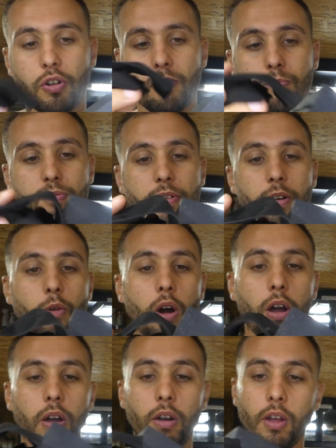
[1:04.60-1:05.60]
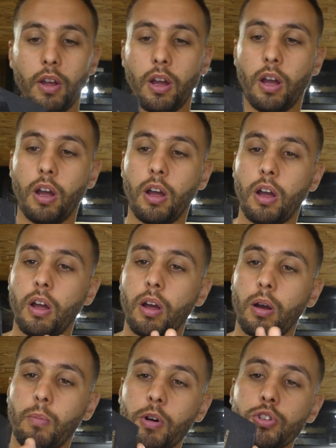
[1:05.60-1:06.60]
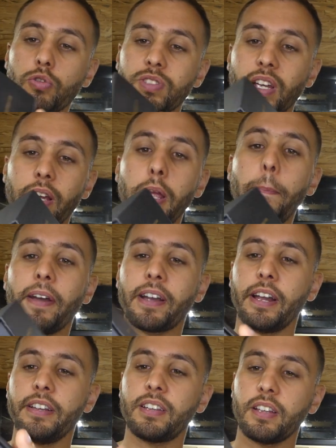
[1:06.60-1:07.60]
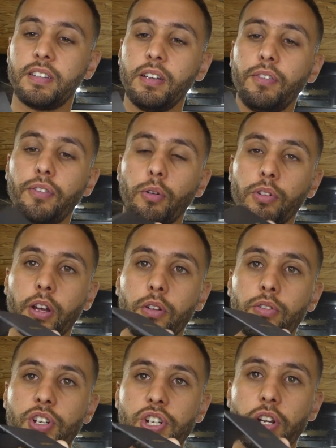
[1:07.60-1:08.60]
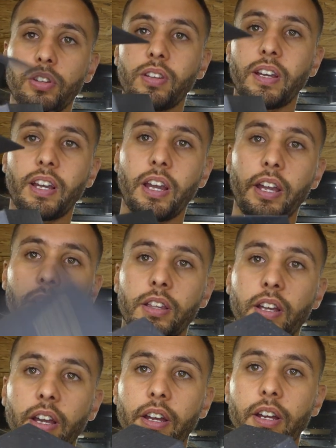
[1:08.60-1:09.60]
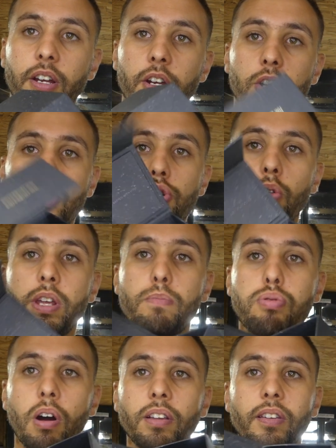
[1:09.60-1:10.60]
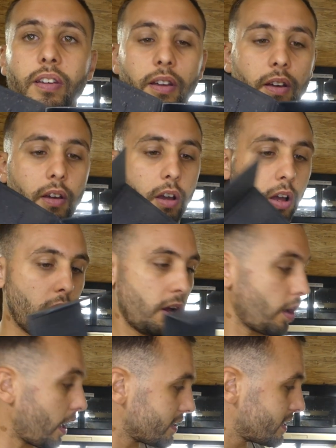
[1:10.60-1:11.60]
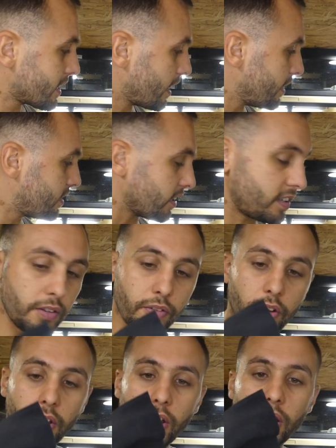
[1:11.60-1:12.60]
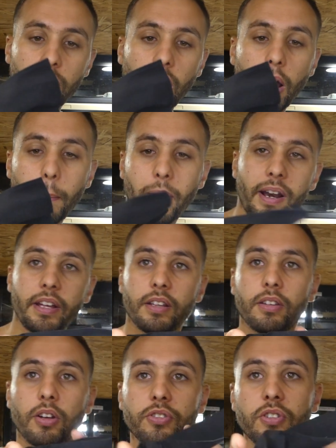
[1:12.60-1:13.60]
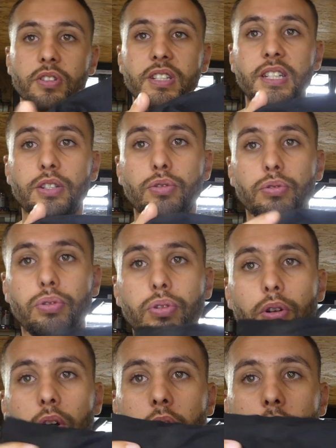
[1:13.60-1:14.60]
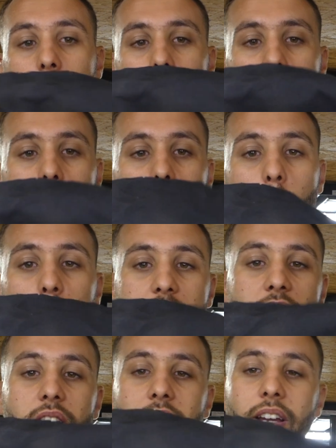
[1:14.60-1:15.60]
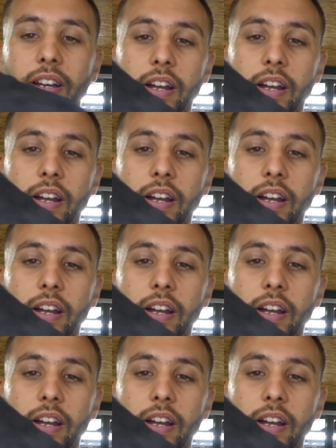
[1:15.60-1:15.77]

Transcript: comme vous pouvez le voir, euh, moi je trouve ça hyper qualitatif. On a déjà une très très jolie boîte, euh, assez qualitative, emballée dans un tissu euh, aussi très